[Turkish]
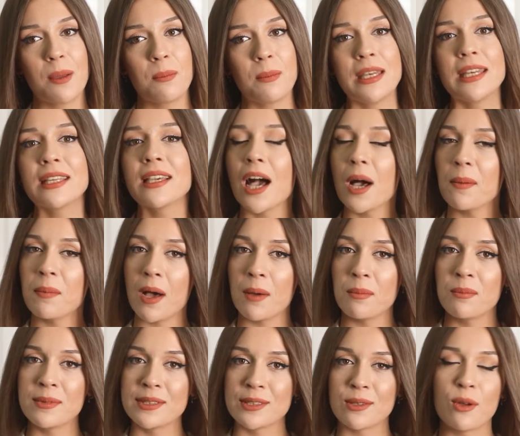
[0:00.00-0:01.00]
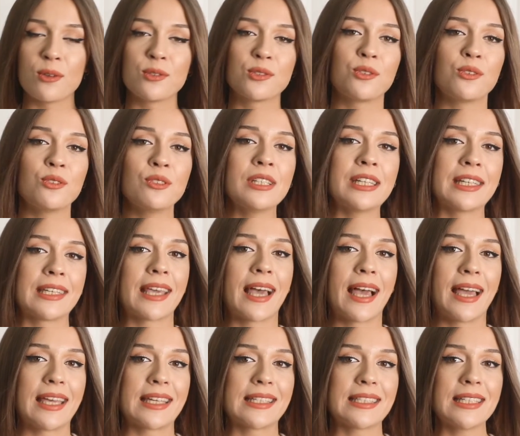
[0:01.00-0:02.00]
Minik ahbabımız Özgür'ün
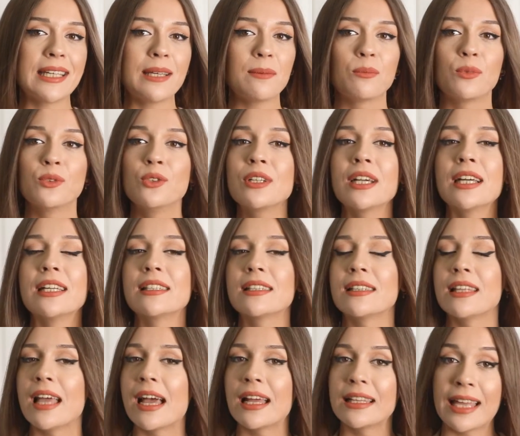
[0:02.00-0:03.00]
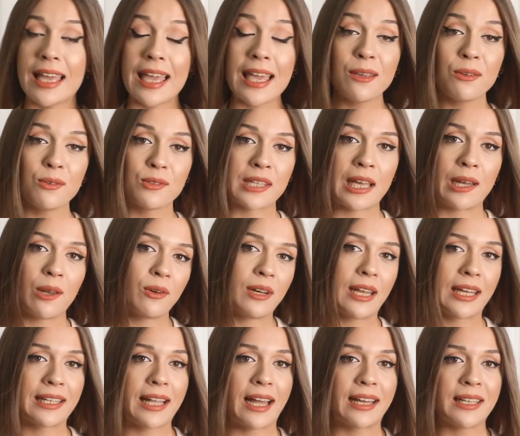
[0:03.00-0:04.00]
hikayesi bunu kanıtlayan en güzel
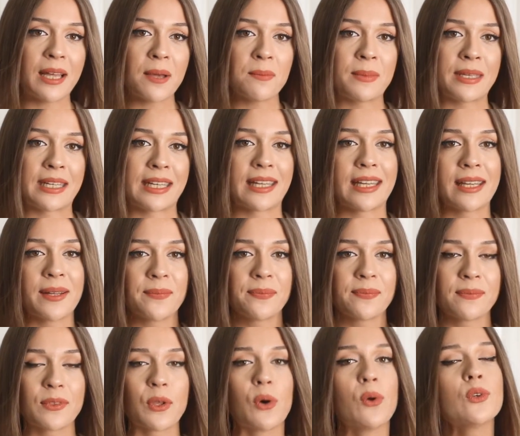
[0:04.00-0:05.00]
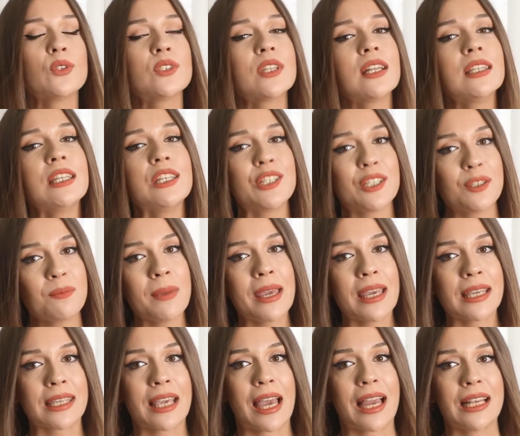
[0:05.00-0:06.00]
örneklerden biri. Doğuştan işitme
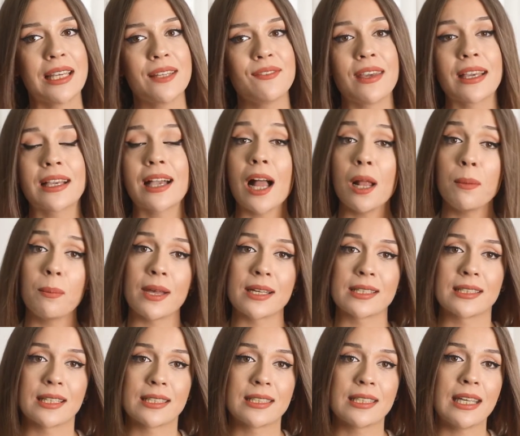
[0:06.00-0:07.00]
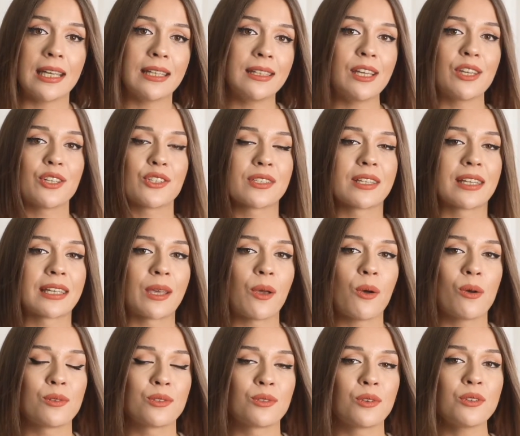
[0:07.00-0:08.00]
engelli ve kalp hastası 7
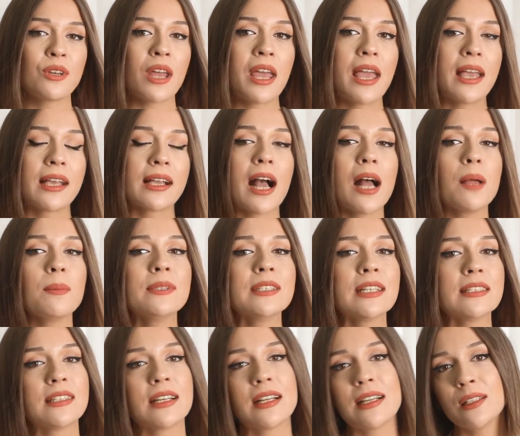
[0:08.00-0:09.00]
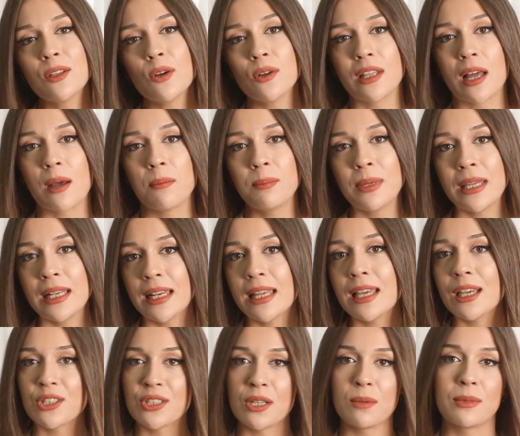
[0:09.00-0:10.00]
yaşındaki Özgür, kalbinde takılı olan pille
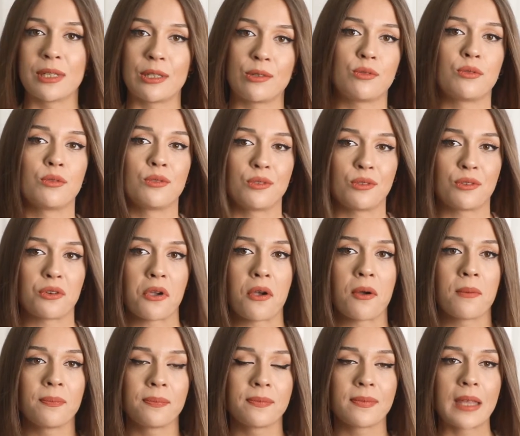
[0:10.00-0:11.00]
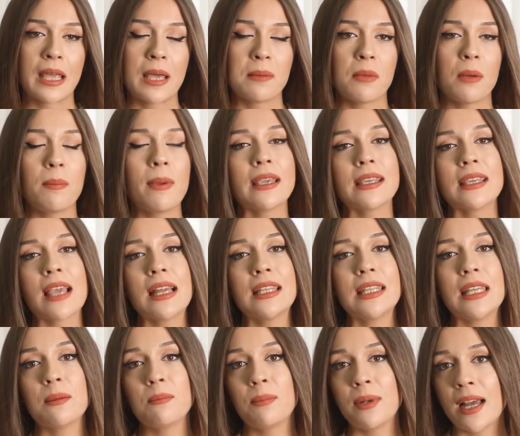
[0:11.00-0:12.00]
yaşamını sürdürüyor. Bebekken
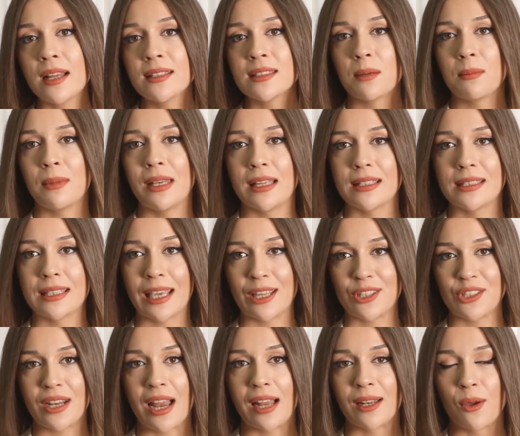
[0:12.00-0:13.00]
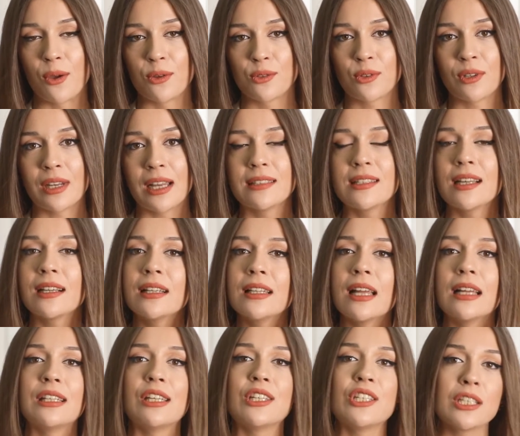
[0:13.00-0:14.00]
implant ameliyatı geçiren Özgür'e
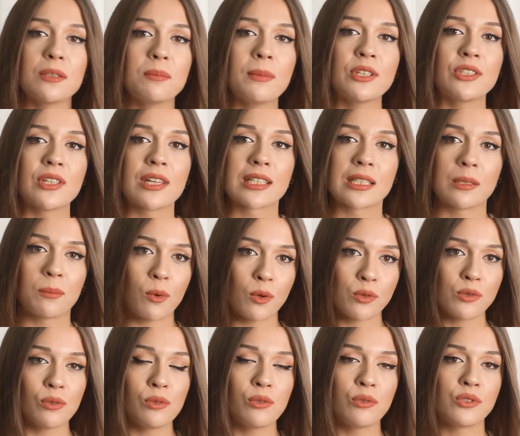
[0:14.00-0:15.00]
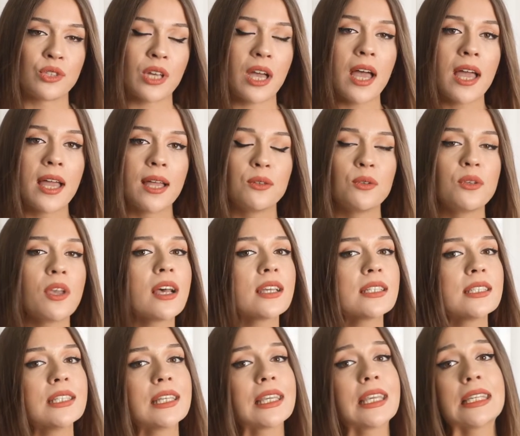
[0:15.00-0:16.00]
takılan işitme cihazı bozulunca
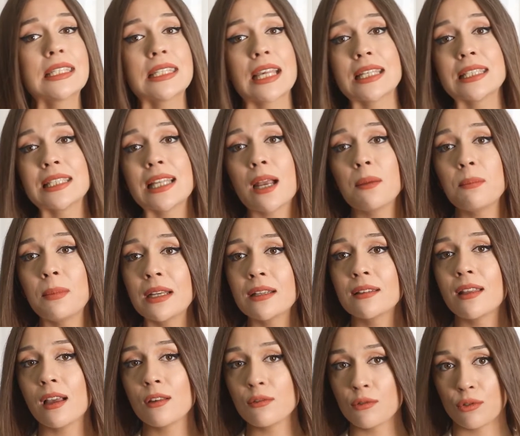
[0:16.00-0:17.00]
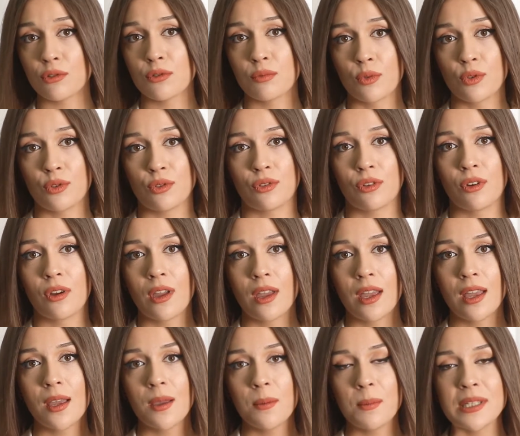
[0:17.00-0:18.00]
dünyasındaki sesler birden susmuştu.
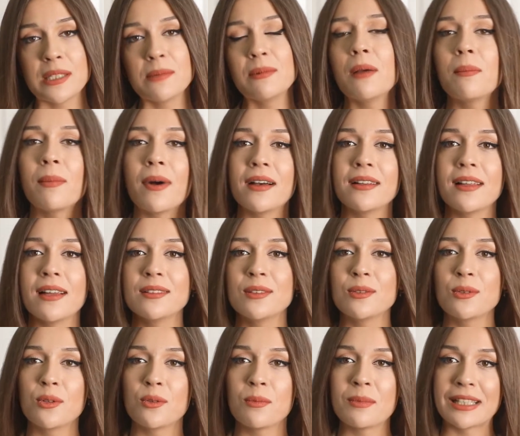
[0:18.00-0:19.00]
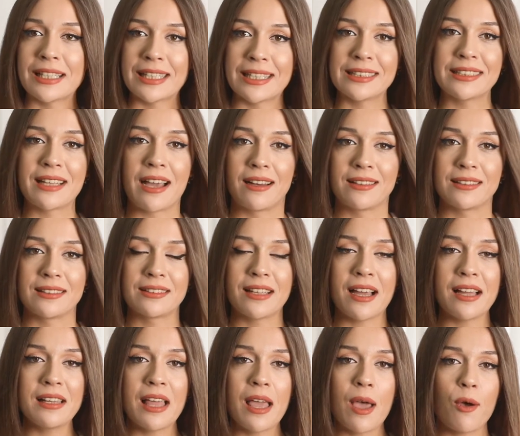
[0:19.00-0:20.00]
Bizimle bağlantı kurmalarının
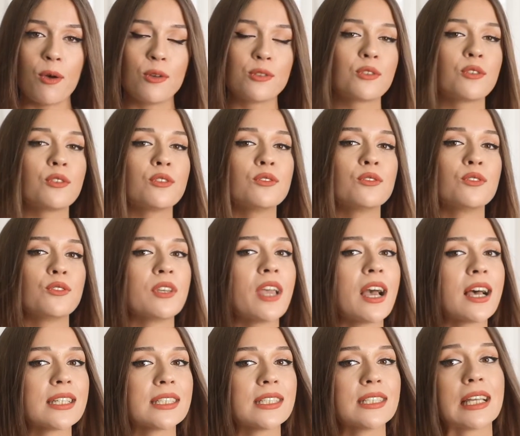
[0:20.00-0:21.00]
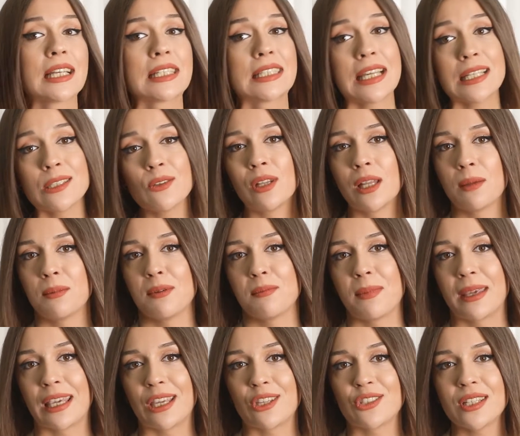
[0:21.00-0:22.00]
ardından Özgür'ün dünyasına ses
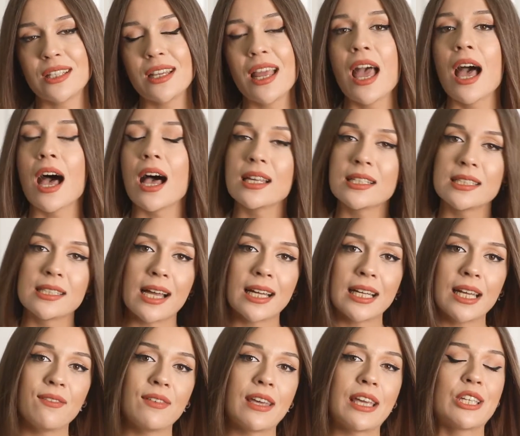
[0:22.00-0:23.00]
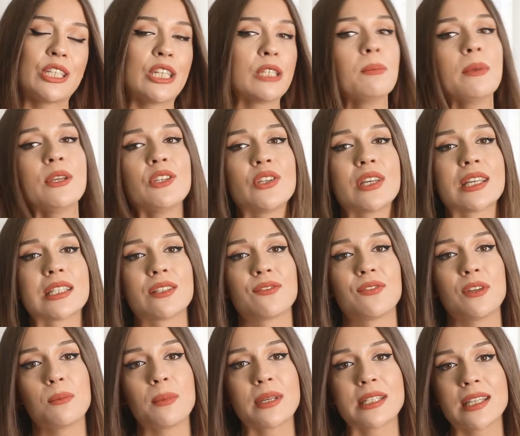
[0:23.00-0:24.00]
olabilmek için hastane ve işitme cihazı
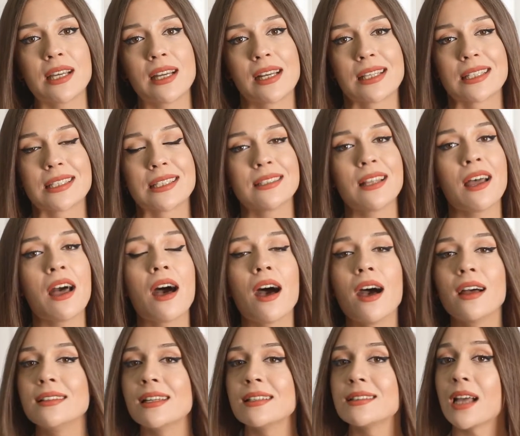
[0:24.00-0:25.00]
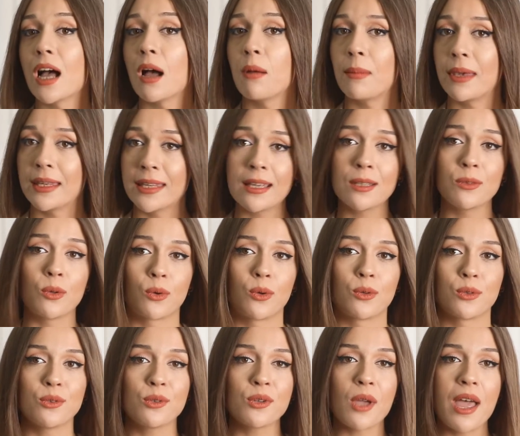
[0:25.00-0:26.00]
firması arasında adeta mekik
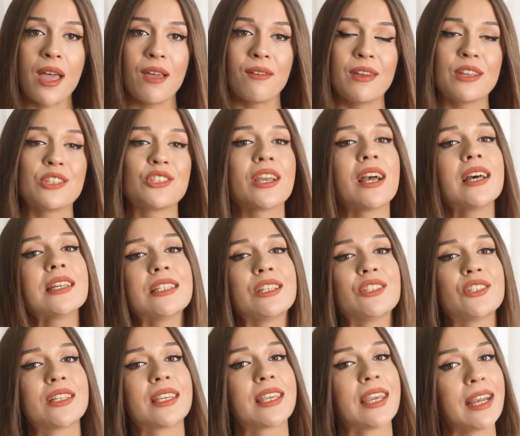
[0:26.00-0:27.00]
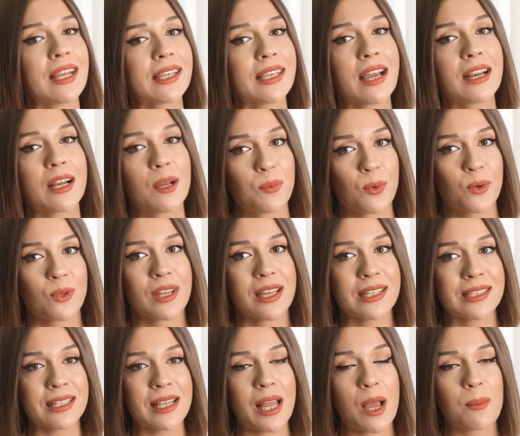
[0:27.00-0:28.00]
dokuduk ve cihaz için gereken raporun
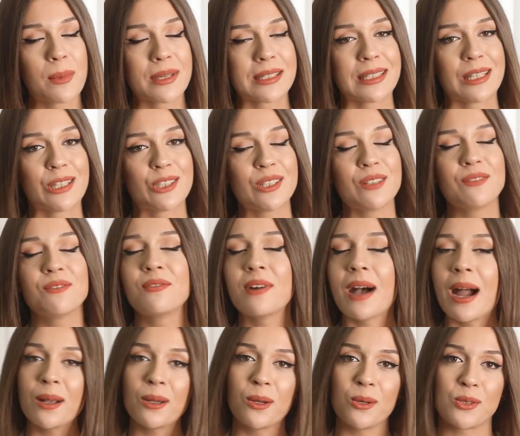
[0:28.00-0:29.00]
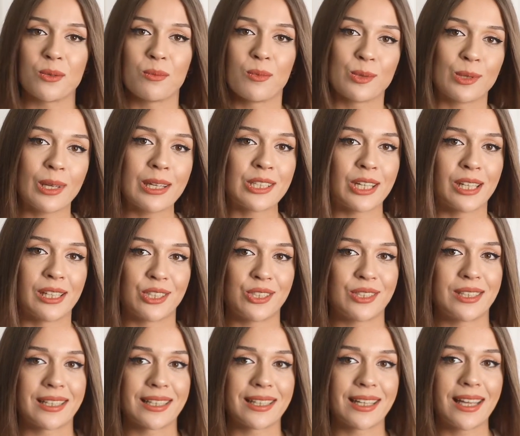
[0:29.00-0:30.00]
hazırlanması için var gücümüze
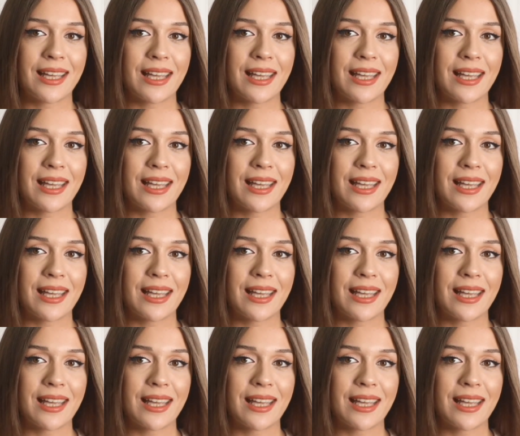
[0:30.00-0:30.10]
çalıştık.